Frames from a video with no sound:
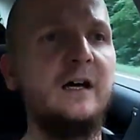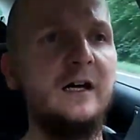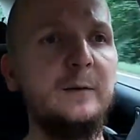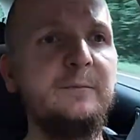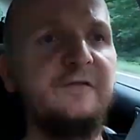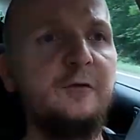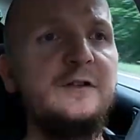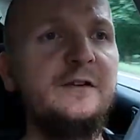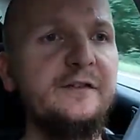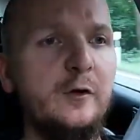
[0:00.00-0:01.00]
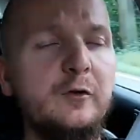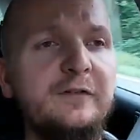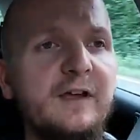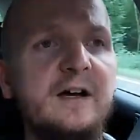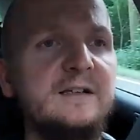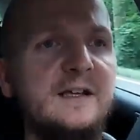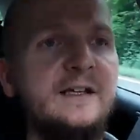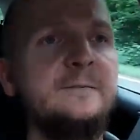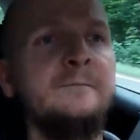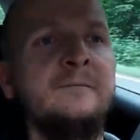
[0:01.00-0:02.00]
ähm, für diesen Jungen sagen,
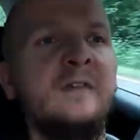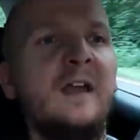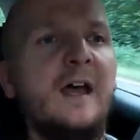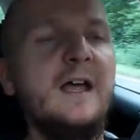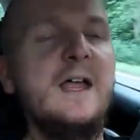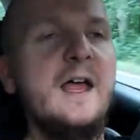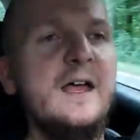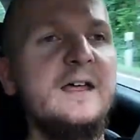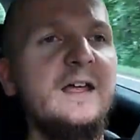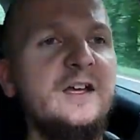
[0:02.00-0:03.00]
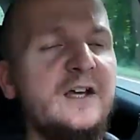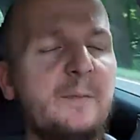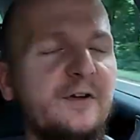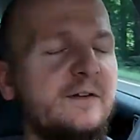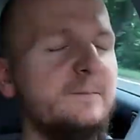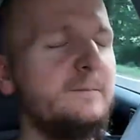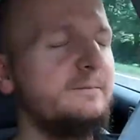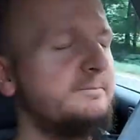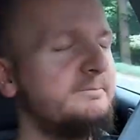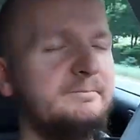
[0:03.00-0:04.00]
denn ich habe
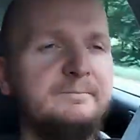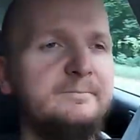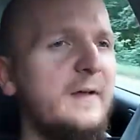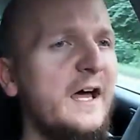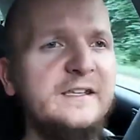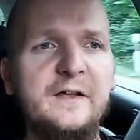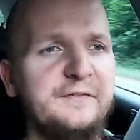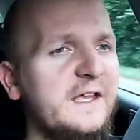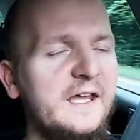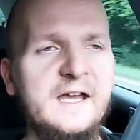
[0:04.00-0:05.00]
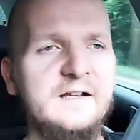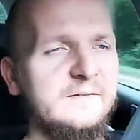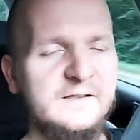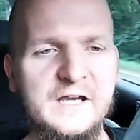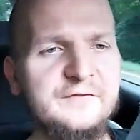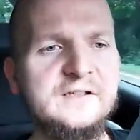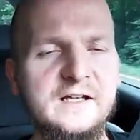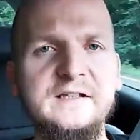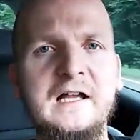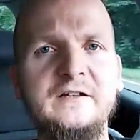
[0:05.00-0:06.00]
anders. Kevin
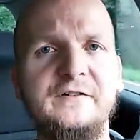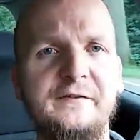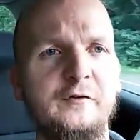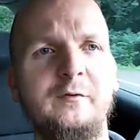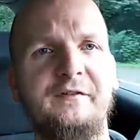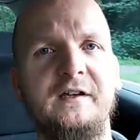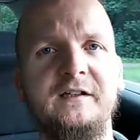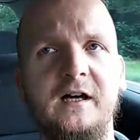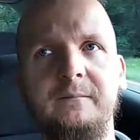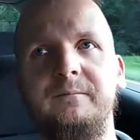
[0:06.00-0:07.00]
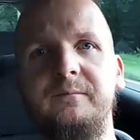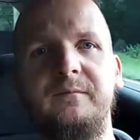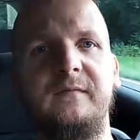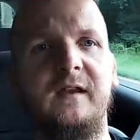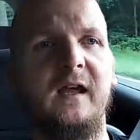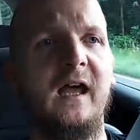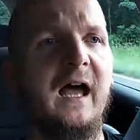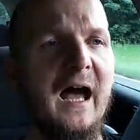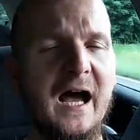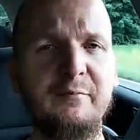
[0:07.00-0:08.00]
kennt alle Witze über seinen Namen.
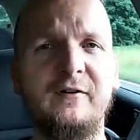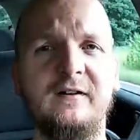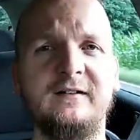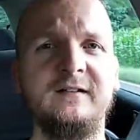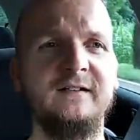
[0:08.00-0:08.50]
Aber